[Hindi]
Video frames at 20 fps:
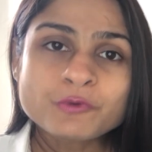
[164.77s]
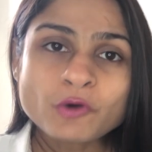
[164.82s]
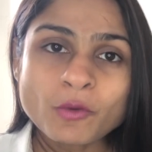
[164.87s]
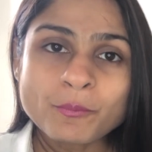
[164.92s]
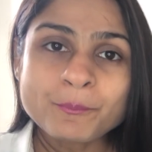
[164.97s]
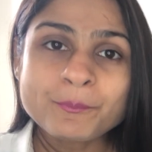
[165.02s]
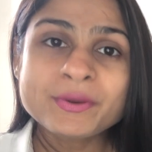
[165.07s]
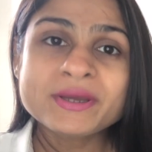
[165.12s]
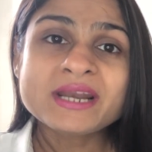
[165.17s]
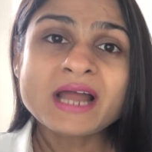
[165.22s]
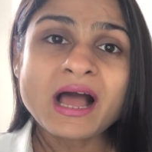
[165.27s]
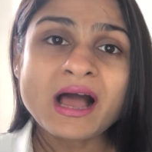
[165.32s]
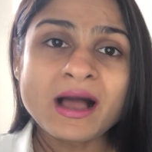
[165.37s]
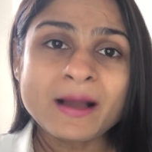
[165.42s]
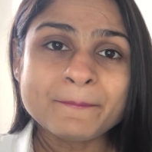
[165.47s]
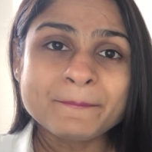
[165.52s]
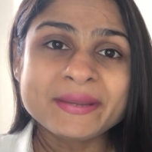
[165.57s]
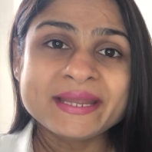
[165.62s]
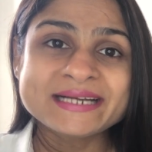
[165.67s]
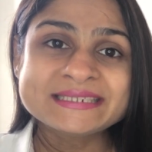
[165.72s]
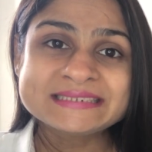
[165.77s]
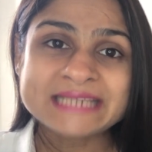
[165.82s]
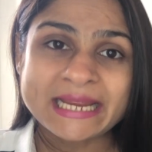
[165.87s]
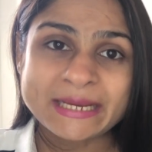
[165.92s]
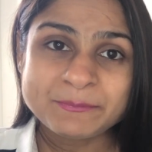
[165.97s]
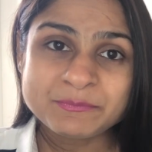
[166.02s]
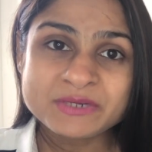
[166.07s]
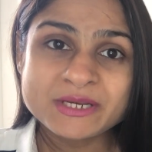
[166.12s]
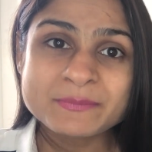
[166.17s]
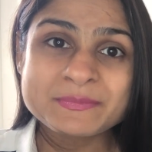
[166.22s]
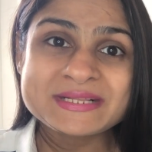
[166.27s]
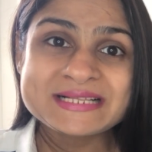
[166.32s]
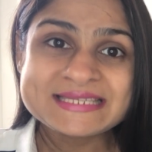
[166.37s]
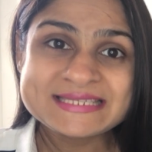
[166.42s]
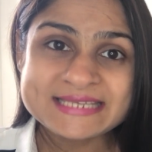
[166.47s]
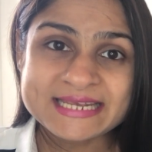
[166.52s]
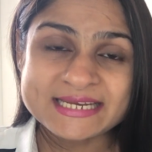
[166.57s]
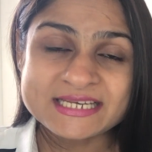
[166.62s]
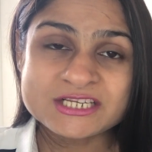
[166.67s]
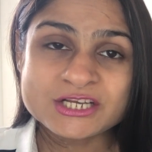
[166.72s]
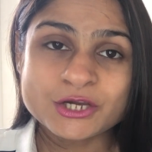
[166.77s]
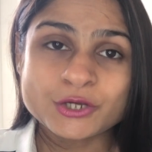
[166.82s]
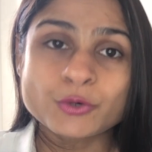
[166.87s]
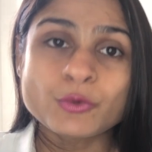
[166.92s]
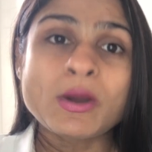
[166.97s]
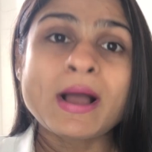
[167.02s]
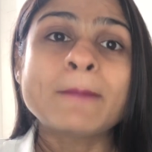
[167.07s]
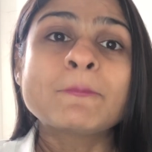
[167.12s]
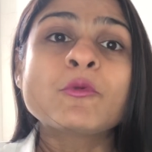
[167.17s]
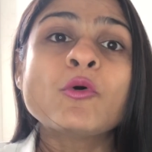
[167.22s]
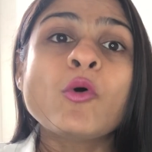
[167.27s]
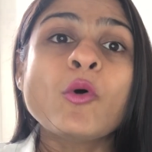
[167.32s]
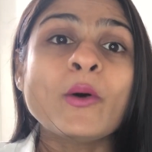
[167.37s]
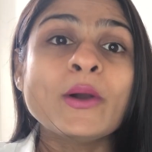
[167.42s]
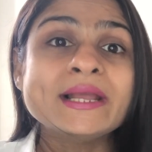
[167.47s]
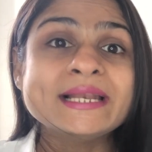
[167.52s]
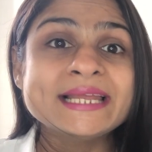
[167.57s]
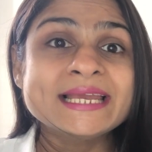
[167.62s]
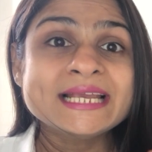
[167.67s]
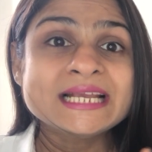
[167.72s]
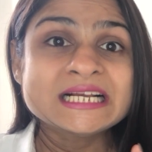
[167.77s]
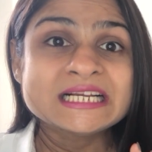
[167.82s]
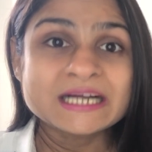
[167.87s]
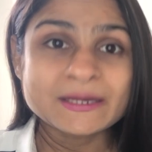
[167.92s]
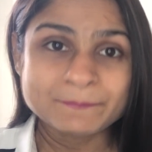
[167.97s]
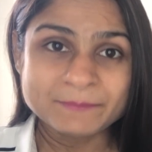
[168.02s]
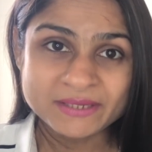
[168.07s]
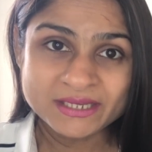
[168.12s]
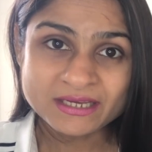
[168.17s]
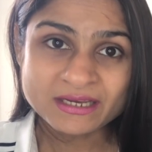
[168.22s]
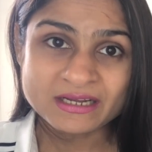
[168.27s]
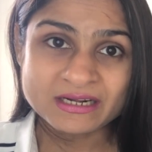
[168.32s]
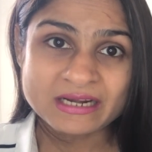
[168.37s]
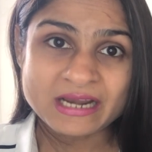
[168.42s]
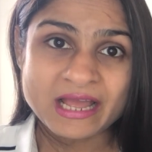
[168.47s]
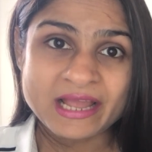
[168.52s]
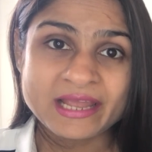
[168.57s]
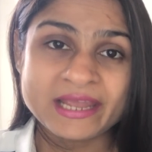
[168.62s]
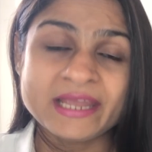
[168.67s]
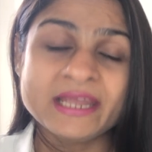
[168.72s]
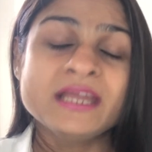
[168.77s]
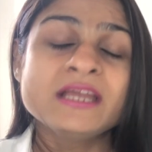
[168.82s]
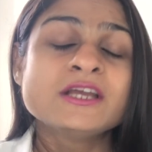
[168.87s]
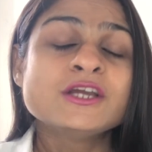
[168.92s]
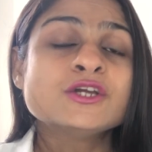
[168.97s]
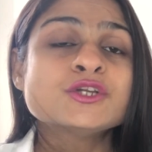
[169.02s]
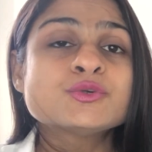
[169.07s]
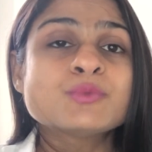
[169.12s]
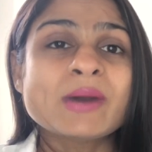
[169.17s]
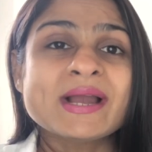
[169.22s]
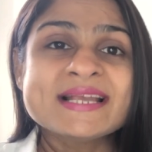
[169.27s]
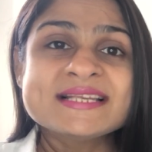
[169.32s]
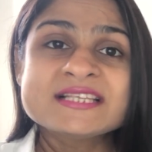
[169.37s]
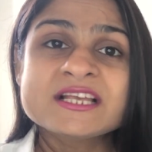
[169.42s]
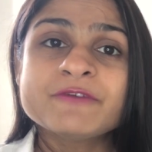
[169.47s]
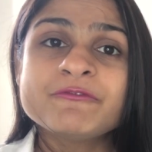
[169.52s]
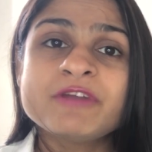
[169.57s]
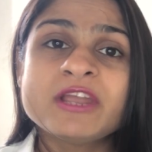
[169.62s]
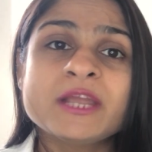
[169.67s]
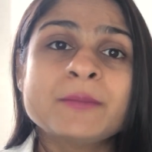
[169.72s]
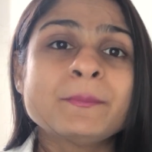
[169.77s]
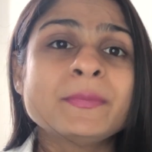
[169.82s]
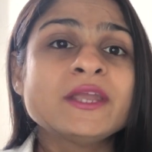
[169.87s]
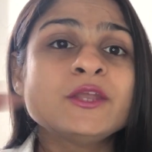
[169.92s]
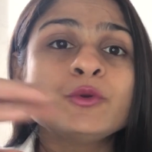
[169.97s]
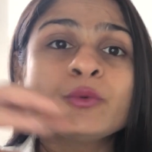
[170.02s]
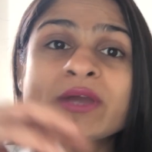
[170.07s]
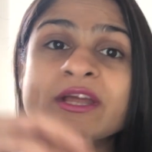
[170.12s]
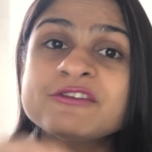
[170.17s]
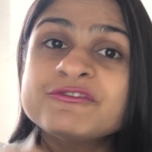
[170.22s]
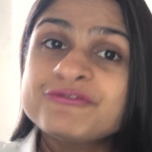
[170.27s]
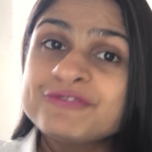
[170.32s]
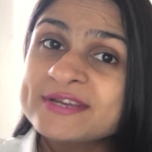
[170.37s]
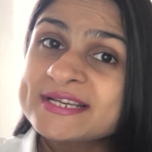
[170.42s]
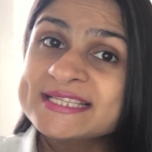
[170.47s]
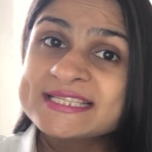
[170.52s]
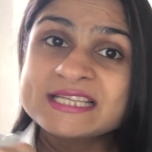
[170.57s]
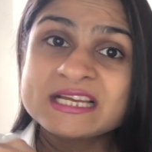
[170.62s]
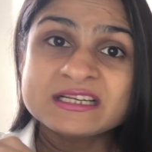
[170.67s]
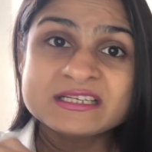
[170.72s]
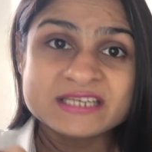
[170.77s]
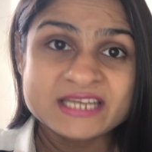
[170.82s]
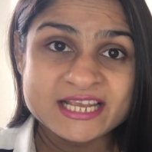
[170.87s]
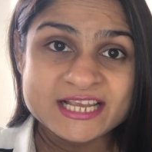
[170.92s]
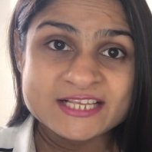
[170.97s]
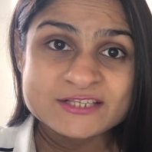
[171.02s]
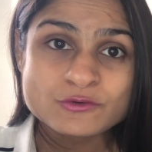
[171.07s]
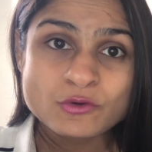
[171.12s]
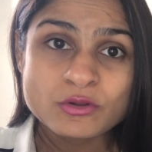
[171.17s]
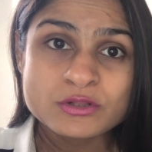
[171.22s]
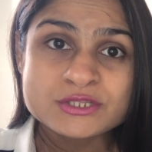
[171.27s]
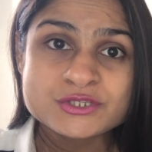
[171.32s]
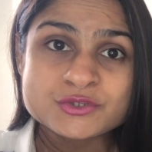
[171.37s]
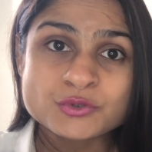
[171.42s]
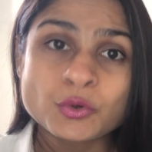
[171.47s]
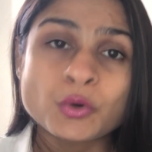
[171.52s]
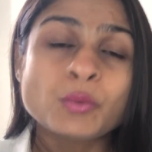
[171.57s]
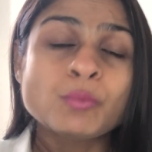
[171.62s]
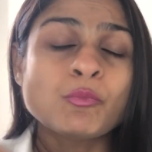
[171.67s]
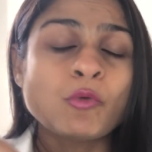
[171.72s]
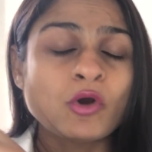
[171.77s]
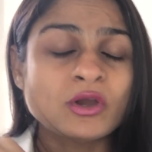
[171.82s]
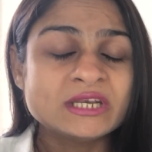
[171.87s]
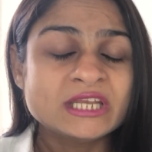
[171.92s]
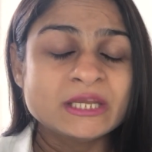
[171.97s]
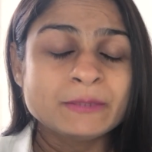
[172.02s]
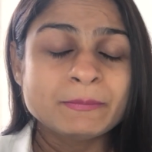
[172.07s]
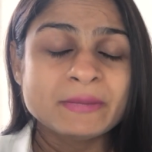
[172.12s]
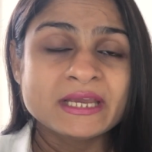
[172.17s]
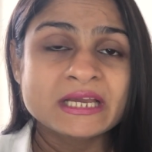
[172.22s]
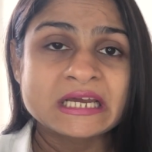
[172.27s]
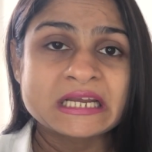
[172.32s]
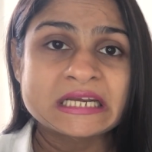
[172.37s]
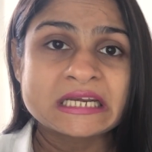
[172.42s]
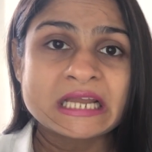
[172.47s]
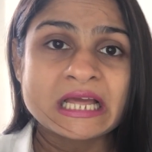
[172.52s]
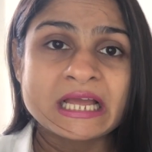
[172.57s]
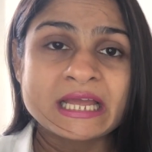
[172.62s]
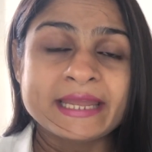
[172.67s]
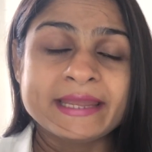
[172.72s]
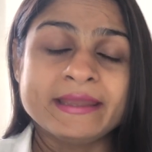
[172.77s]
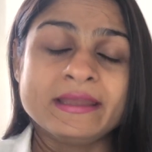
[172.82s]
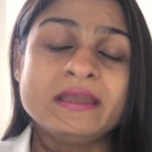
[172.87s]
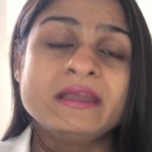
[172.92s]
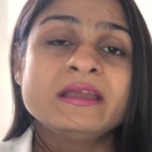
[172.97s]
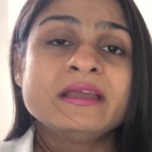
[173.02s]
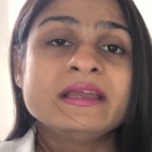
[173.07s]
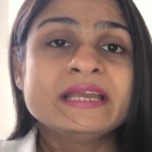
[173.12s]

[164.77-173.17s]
प्रॉपर आप एक टाइम टेबल सेट करो आपको ऑयलिंग कभी करना है ट्वाइस अ वीक में यू कैन फिक्स द डेज ऑल्सो मॉर्निंग में करना है